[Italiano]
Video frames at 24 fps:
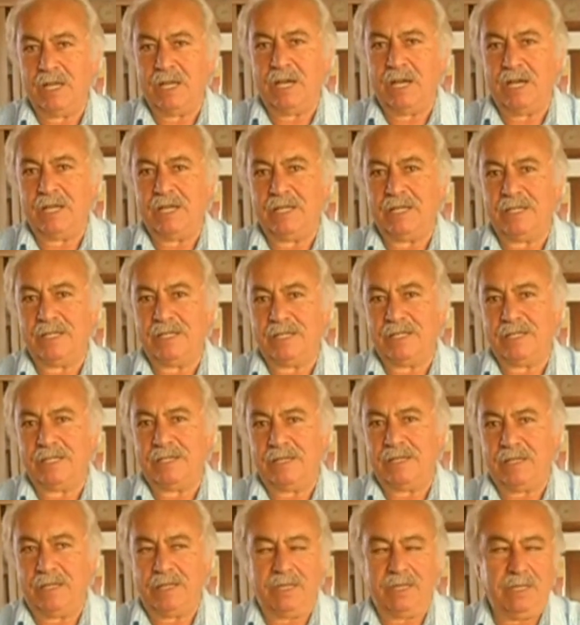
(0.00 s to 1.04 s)
turistico?
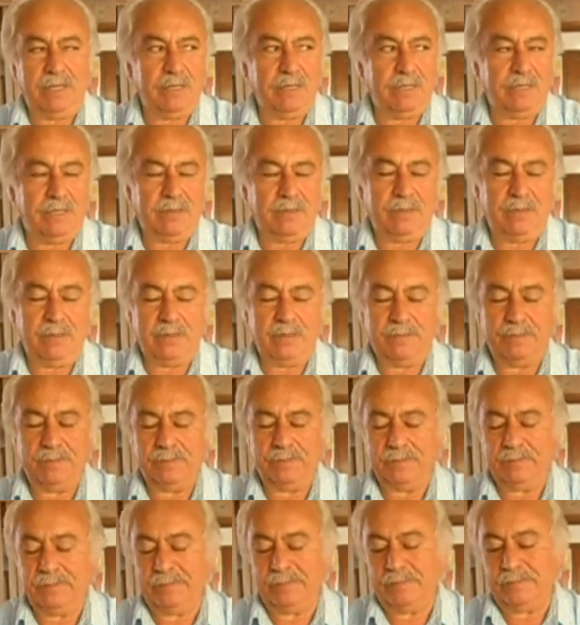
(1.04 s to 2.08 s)

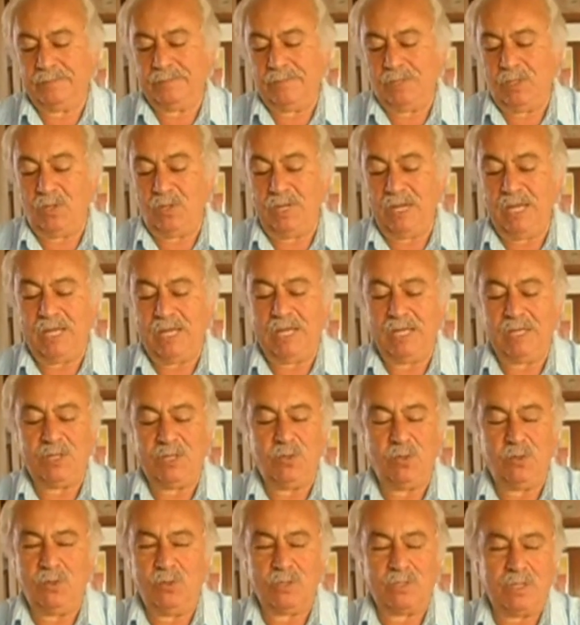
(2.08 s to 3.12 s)
Ehm, non è che è
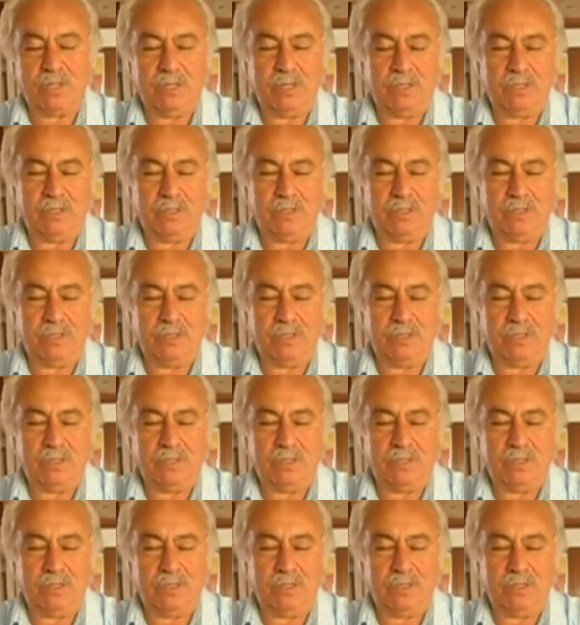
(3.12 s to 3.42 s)
chiuso,